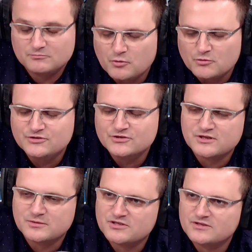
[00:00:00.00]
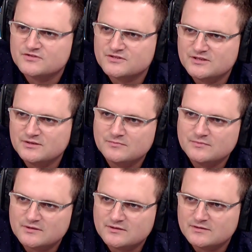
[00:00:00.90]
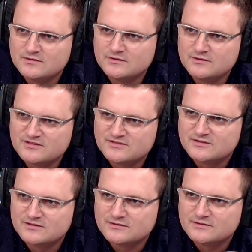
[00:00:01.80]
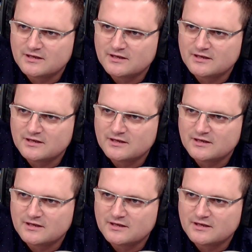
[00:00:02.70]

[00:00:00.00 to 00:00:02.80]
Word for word: polityczne przede wszystkim jest